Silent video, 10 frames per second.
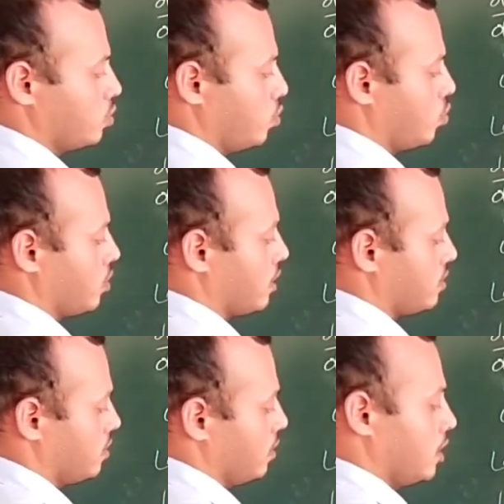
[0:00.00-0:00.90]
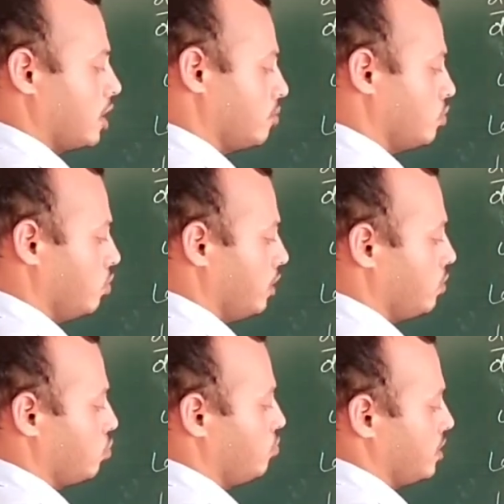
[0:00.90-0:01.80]
लोग एक्स अब यू
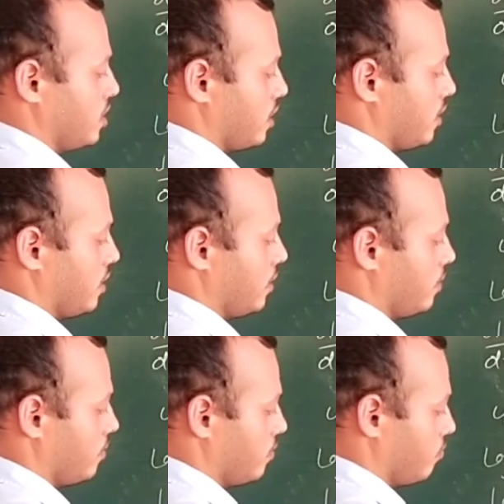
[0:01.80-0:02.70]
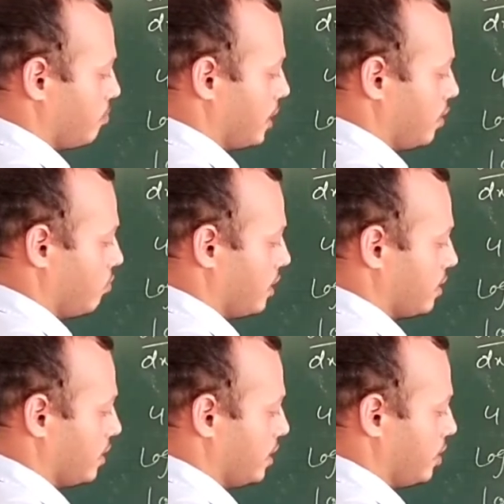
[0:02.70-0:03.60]
इंटू वी से करें पहले वाई
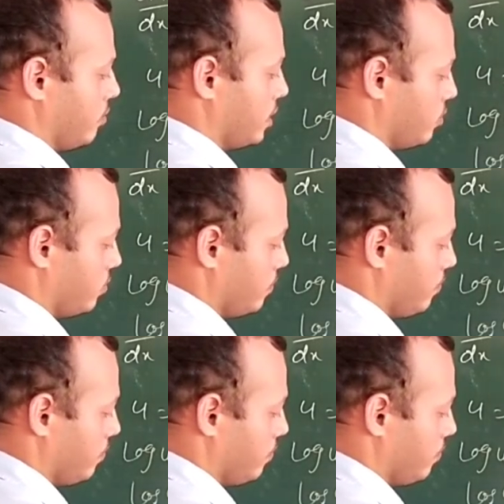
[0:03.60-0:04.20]
का डेरिवेटिव